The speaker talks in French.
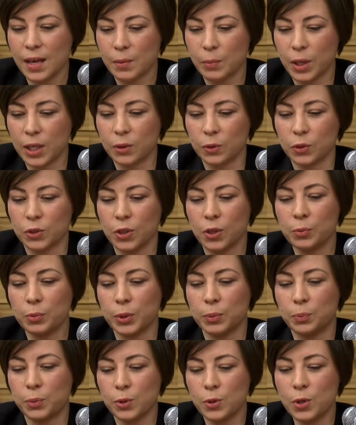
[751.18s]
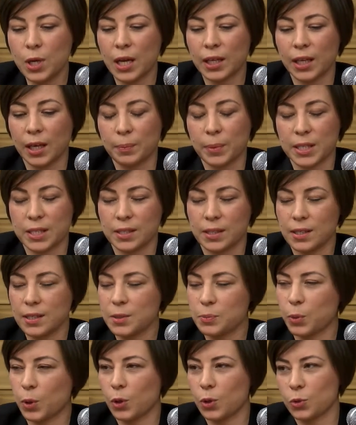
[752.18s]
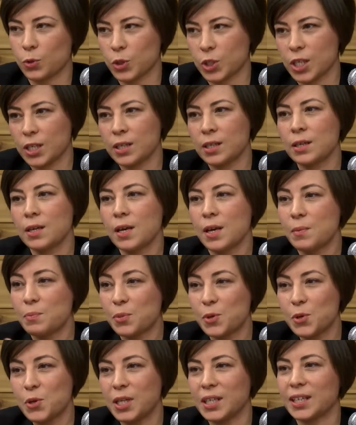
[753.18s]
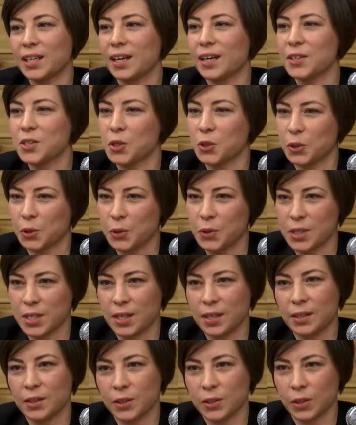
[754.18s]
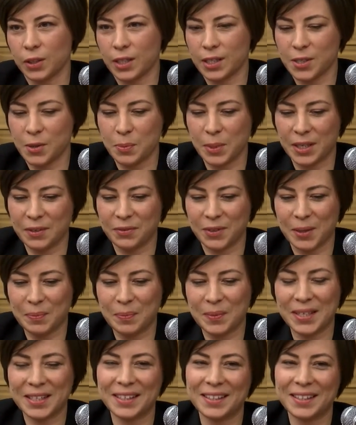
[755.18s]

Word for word: moins longtemps, puis plus l'incapacité se prolongeait, plus l'écart se creusait entre les hommes et les femmes.